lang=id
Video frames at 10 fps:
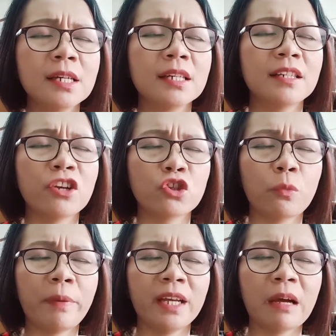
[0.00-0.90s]
dan
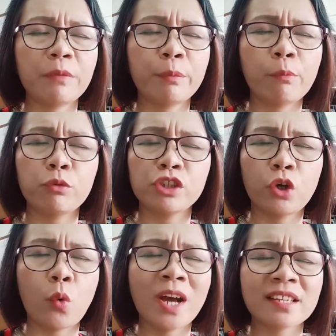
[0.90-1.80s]
supaya kami mempunyai
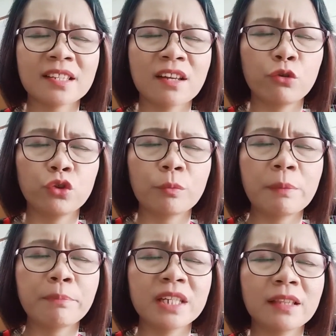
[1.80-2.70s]
kuasa untuk
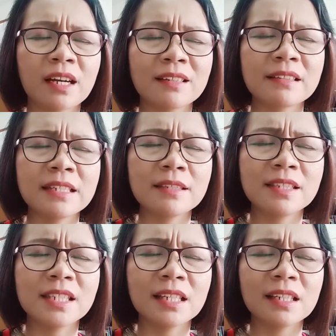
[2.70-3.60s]
memberitakan
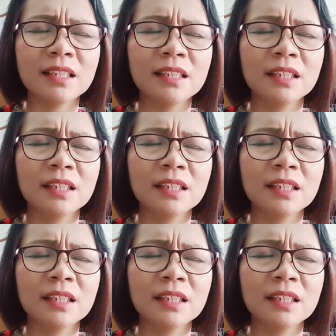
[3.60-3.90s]
Injil,